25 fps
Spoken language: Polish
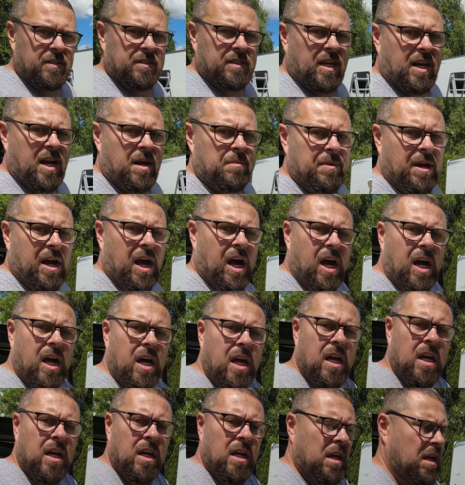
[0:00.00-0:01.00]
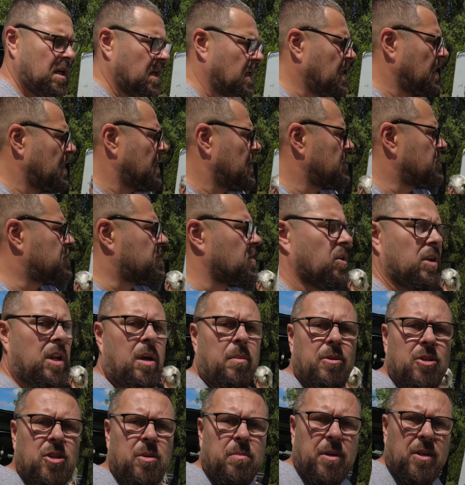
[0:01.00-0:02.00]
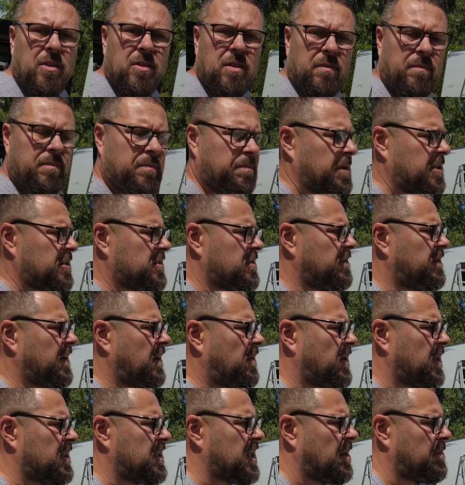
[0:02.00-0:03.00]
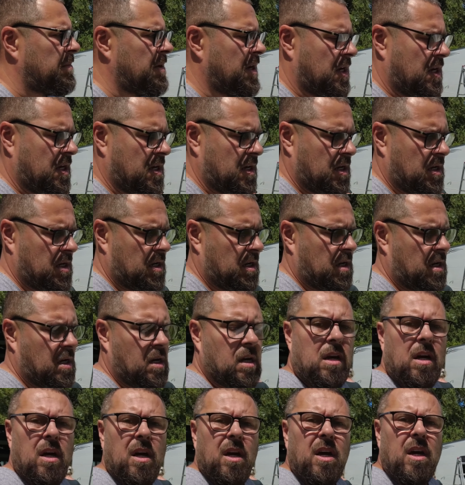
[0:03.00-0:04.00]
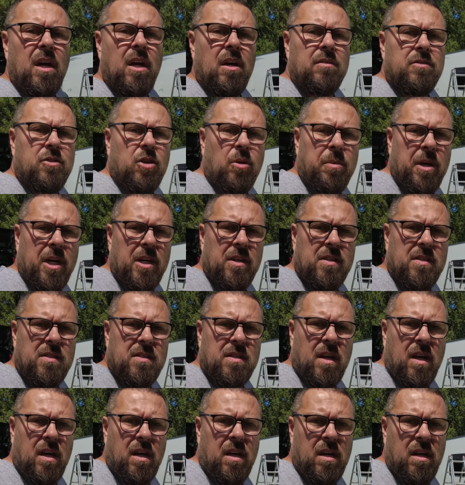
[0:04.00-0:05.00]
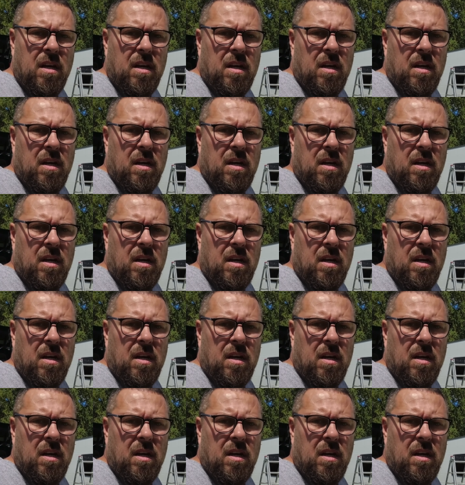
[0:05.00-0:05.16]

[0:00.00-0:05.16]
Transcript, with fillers: jest ta ramka. Czy ona będzie pasowała tam w to miejsce?